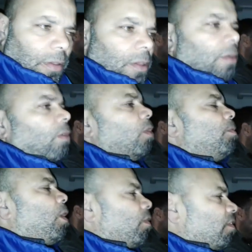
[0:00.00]
ما تحتاجش
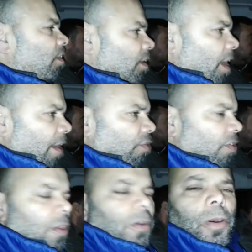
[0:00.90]
لهاد الامور وما
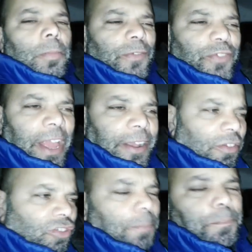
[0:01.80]
وصلناش وما
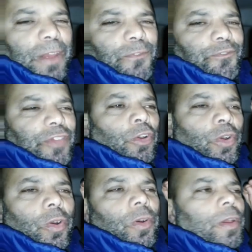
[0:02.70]
فضحناش ربي
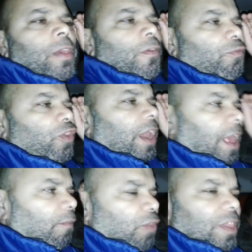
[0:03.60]
يفضحو أه.
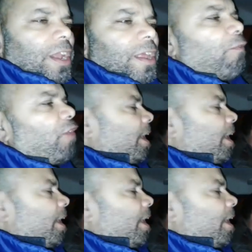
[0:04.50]
في الدنيا